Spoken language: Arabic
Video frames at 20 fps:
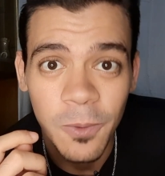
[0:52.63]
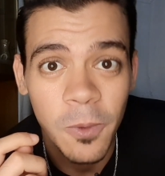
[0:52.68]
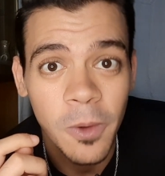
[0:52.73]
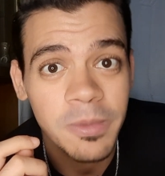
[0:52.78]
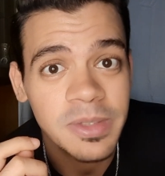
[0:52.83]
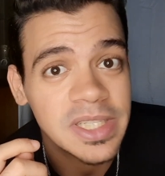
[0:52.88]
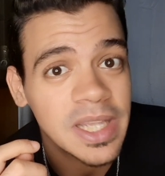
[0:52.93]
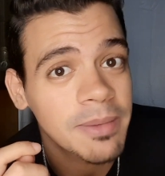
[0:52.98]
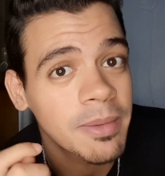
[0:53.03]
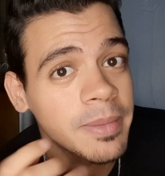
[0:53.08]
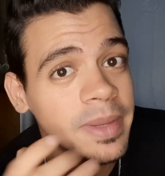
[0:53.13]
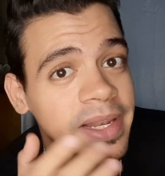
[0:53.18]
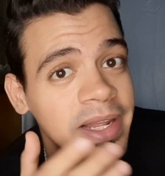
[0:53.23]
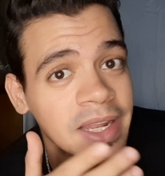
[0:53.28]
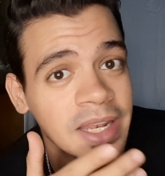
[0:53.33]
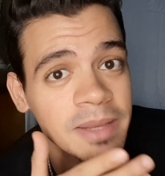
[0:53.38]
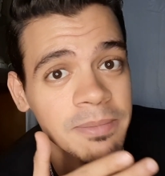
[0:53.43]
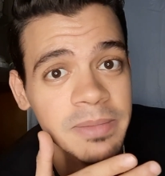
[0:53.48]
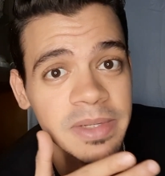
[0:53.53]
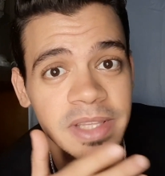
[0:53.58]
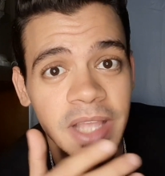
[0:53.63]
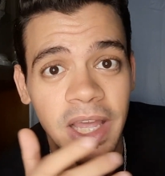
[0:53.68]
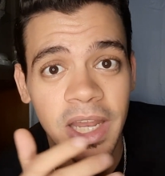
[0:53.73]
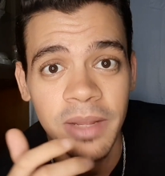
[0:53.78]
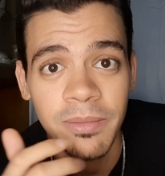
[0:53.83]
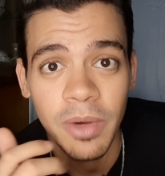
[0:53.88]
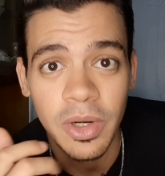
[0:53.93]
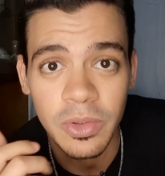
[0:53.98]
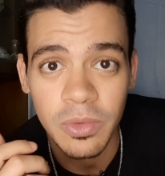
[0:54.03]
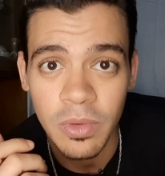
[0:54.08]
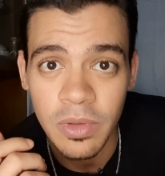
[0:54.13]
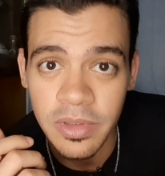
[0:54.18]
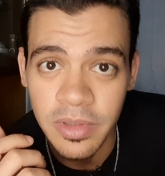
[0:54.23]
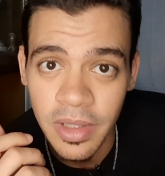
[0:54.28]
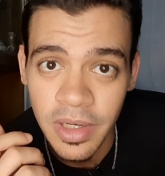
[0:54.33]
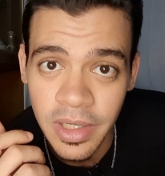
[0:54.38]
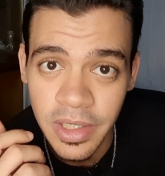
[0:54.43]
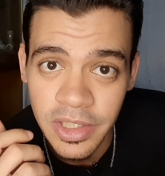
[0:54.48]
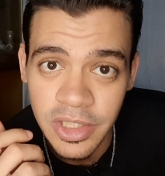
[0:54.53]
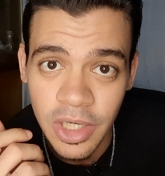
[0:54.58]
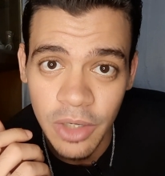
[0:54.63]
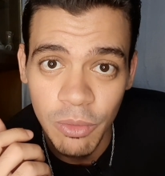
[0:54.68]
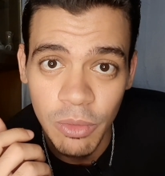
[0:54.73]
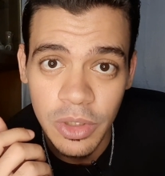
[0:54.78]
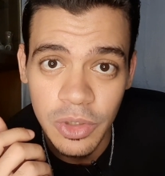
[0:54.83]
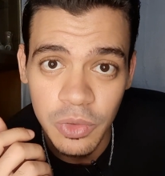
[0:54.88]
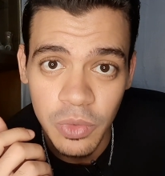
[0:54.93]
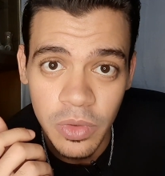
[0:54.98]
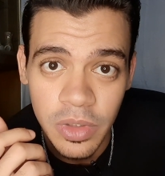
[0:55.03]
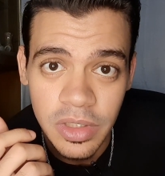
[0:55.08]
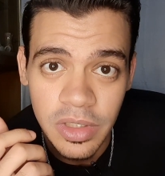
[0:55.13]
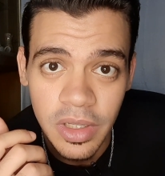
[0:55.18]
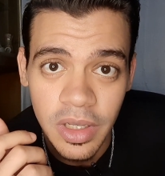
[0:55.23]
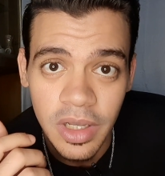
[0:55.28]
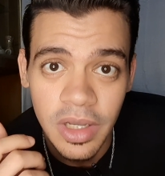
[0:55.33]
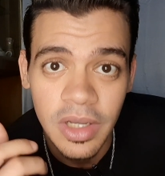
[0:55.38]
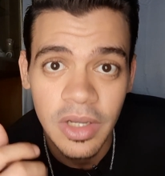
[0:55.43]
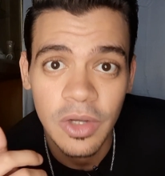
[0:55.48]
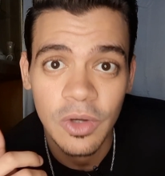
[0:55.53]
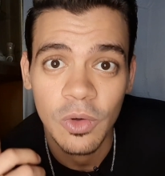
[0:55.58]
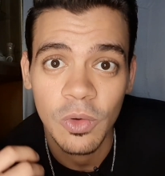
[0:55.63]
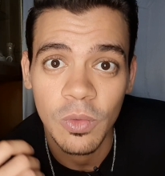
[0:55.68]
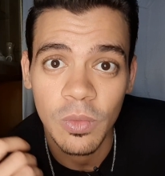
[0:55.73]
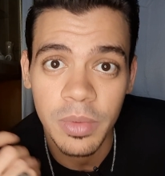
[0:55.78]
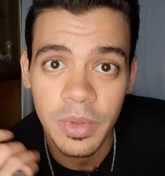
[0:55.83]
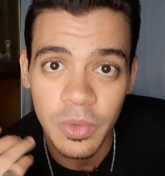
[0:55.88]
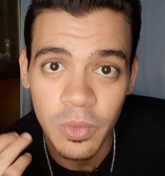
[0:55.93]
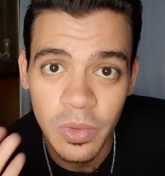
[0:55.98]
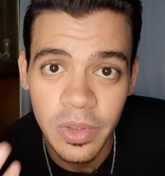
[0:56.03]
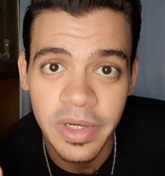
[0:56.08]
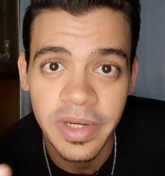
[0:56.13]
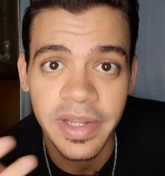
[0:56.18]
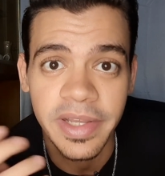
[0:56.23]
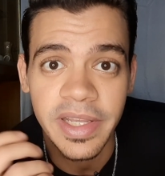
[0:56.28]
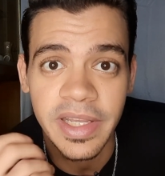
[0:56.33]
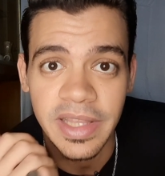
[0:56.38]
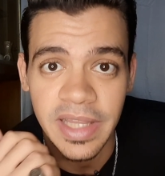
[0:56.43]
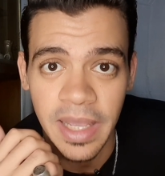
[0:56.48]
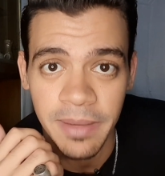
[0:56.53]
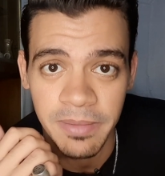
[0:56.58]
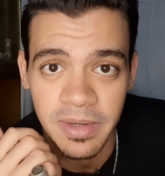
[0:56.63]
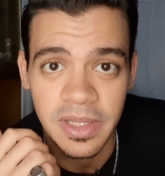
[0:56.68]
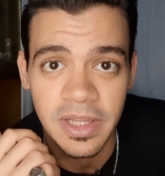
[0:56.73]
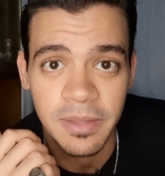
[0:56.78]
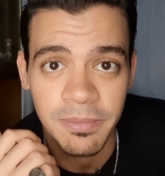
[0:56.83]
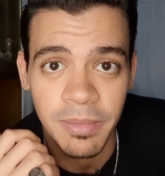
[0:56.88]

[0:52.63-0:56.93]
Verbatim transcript: وبسبب الاعلام بتاعنا برضو اللي طالع يشوه صورتها وبيقول ان هي اتعملت